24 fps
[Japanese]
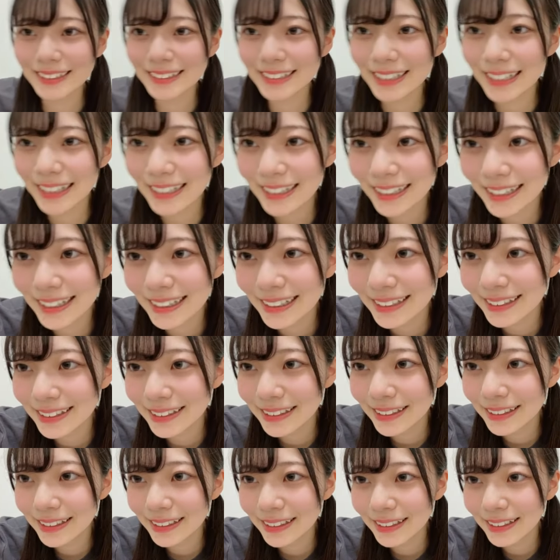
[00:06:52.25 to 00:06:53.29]
さい
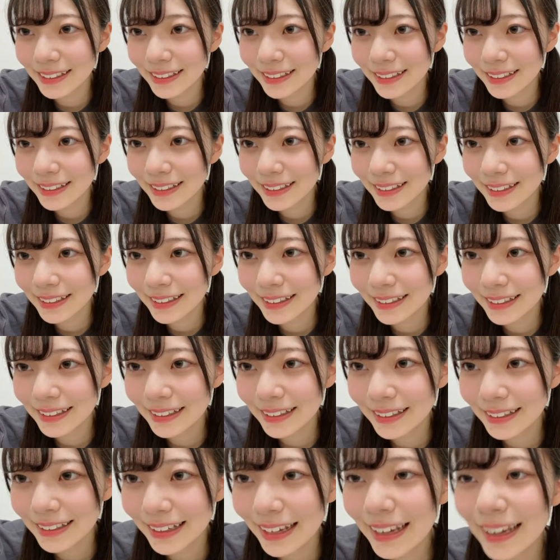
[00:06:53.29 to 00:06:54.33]

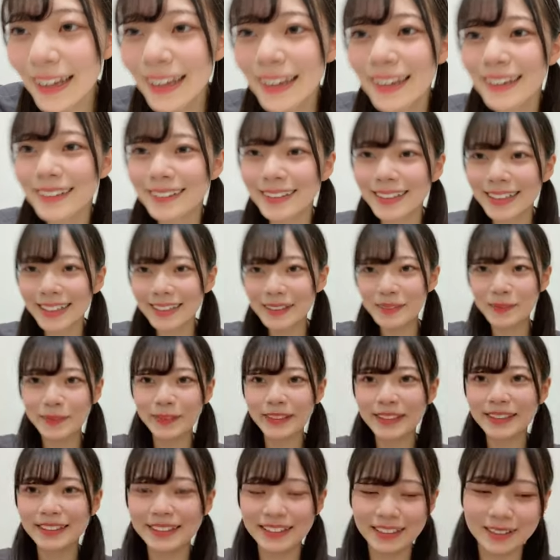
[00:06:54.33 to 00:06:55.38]
えわかる
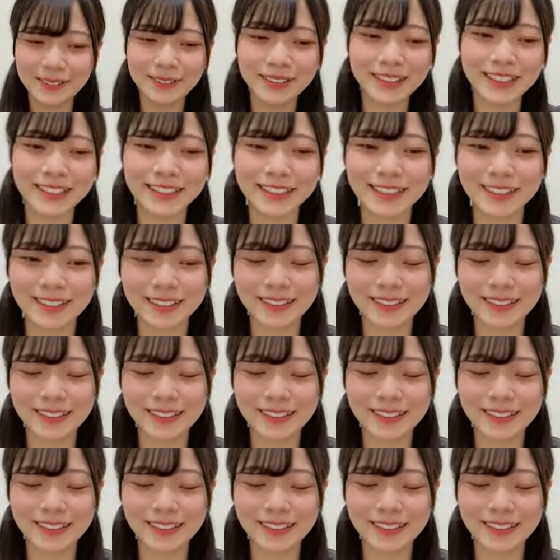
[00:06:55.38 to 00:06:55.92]
ピークで指さす